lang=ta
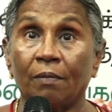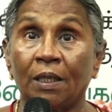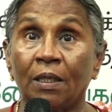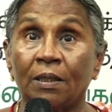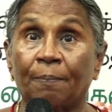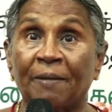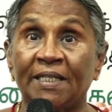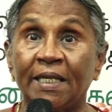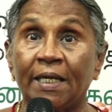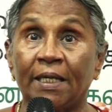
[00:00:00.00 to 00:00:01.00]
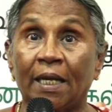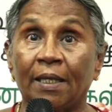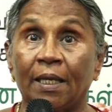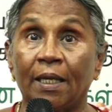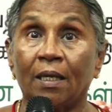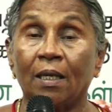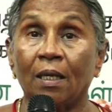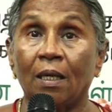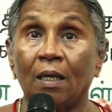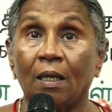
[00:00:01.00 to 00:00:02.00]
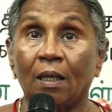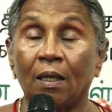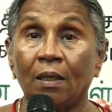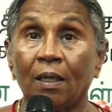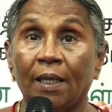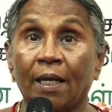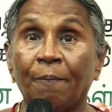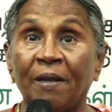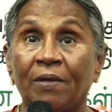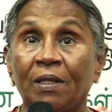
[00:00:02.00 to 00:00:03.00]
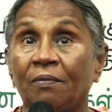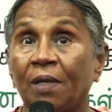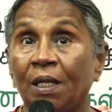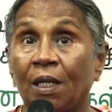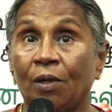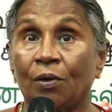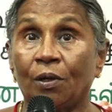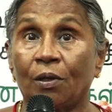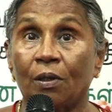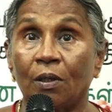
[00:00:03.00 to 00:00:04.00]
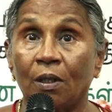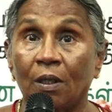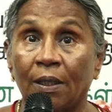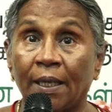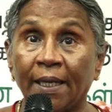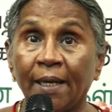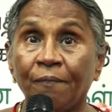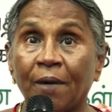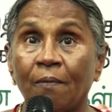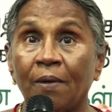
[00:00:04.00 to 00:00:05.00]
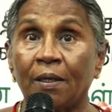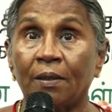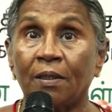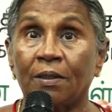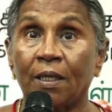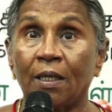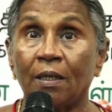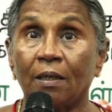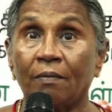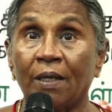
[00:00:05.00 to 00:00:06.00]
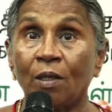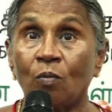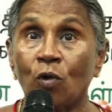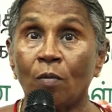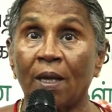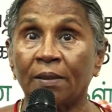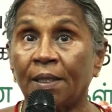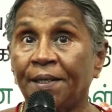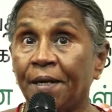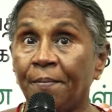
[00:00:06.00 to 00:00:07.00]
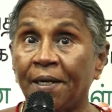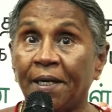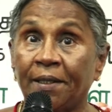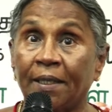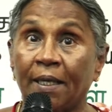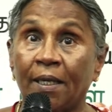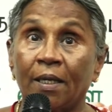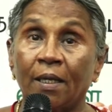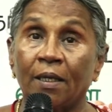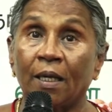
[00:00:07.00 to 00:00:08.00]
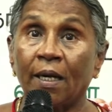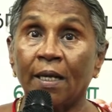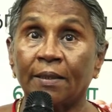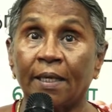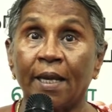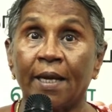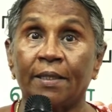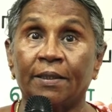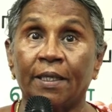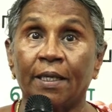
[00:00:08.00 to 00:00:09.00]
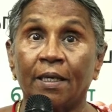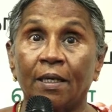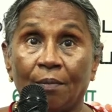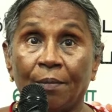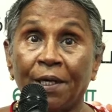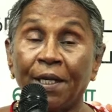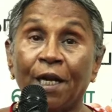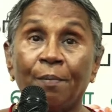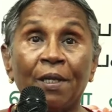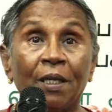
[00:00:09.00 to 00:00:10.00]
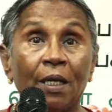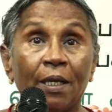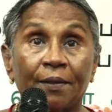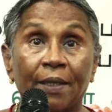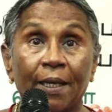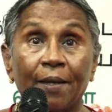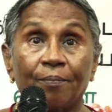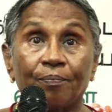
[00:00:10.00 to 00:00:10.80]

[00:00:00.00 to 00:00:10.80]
வந்து பசி எடுக்காது அது இறப்பை வந்து வீங்கிக்கும் நிறைய ப்ராப்ளம் இருந்துச்சு வந்து மூணு மாதம் ட்ரீட்மெண்ட் எடுத்தேன் எல்லாம் சரியாயிடுச்சு முன்னாடி எண்பது கிலோ இருந்தேன்